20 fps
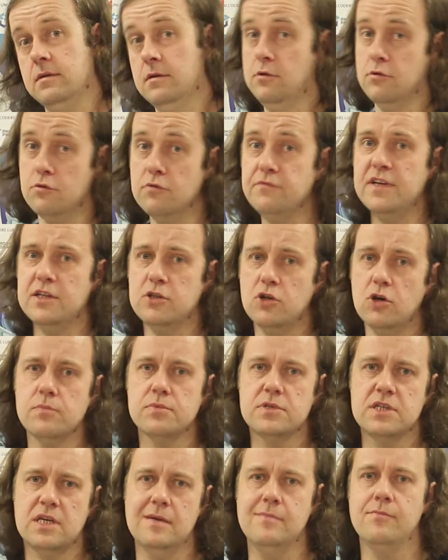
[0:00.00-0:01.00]
Równie
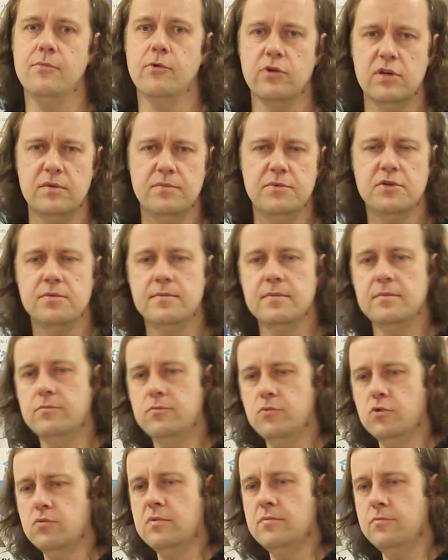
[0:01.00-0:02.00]
dobrze moglibyśmy,
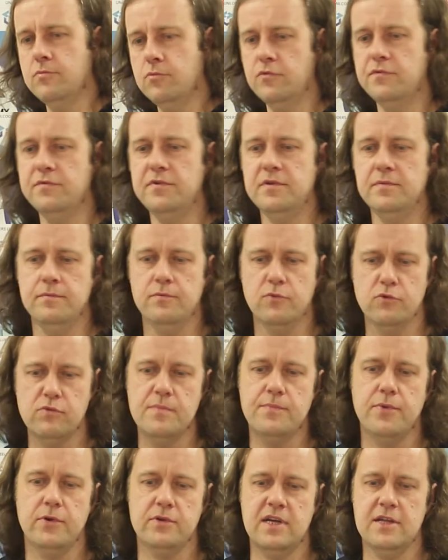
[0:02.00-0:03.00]
mógłbym, mówi, mógłbym
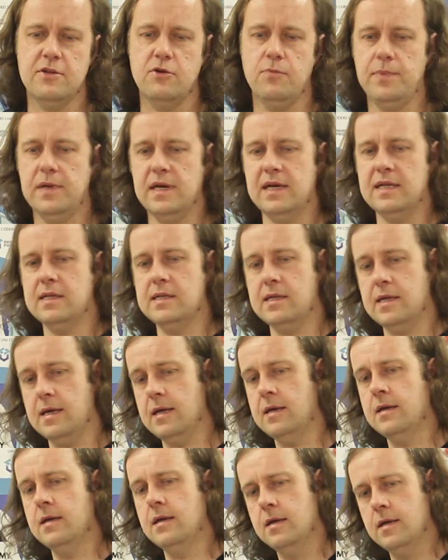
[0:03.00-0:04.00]
podać
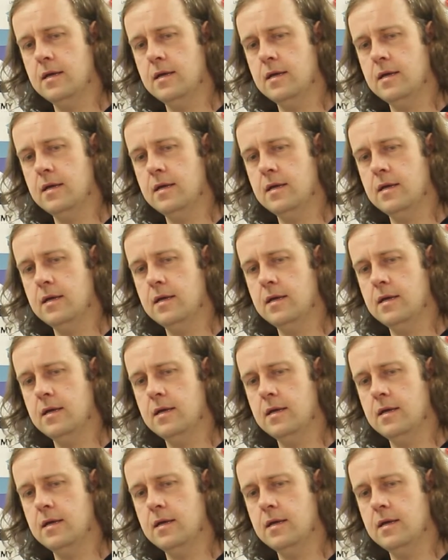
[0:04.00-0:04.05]
operacje